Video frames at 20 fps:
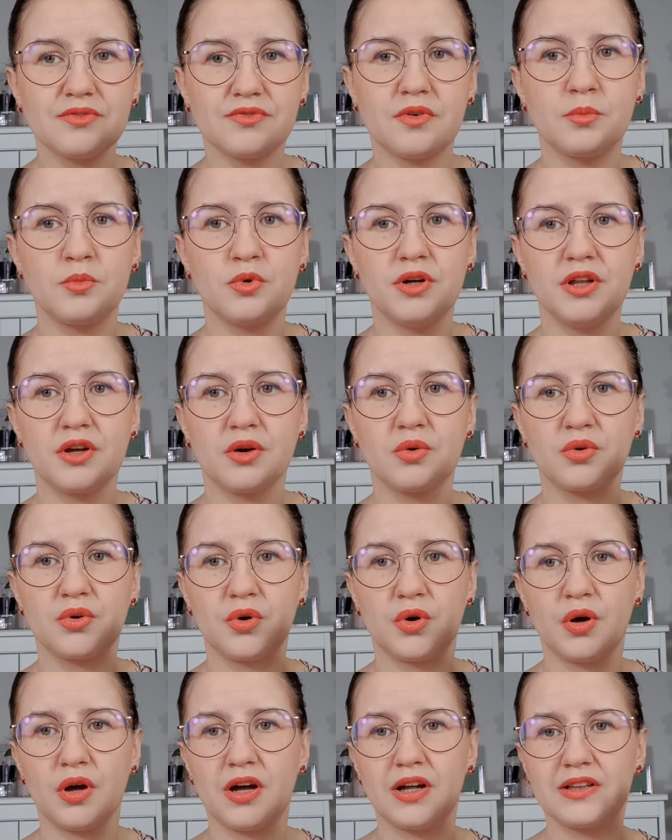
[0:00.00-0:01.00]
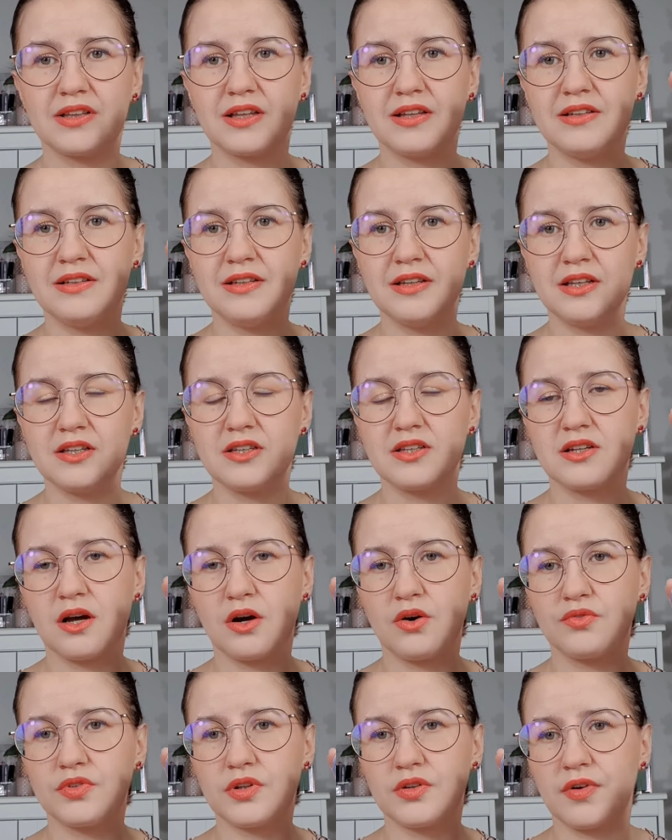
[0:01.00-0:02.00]
Formulierung gehört nicht
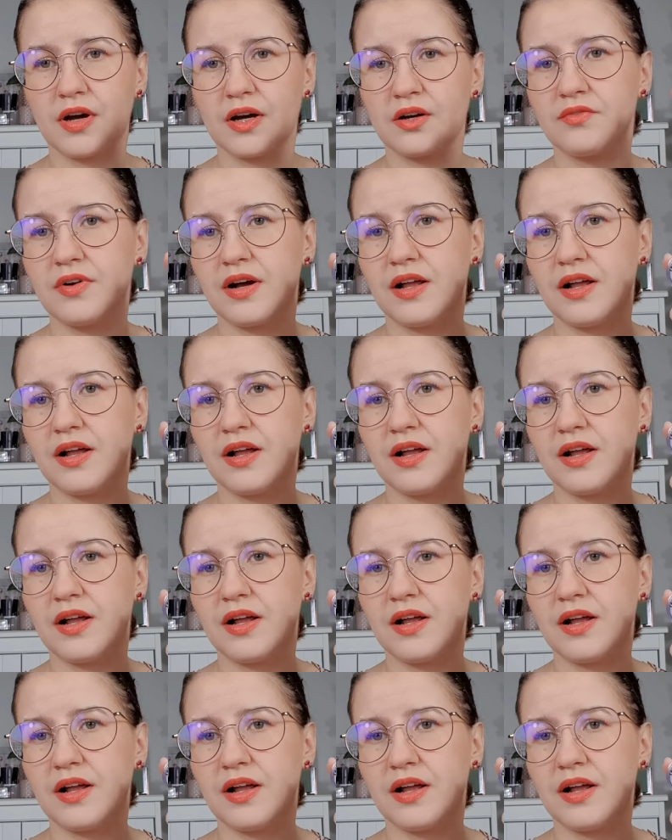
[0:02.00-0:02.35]
auf die Wangen,